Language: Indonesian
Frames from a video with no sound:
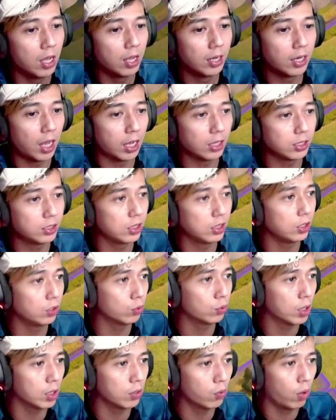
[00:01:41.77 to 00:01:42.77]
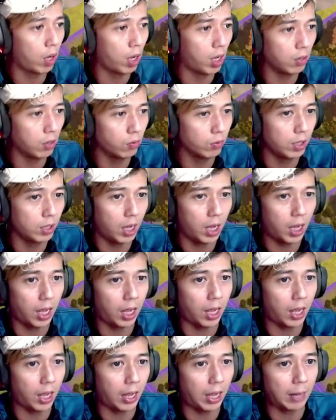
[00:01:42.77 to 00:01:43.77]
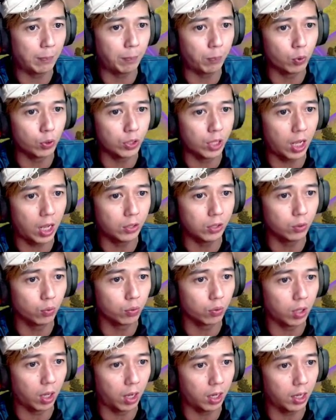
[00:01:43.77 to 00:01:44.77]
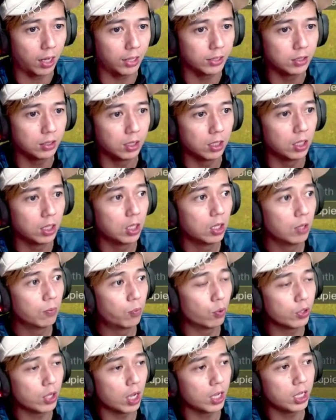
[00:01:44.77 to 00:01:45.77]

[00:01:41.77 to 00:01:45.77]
Nah, di sini juga gua udah punya juga, guys. Punya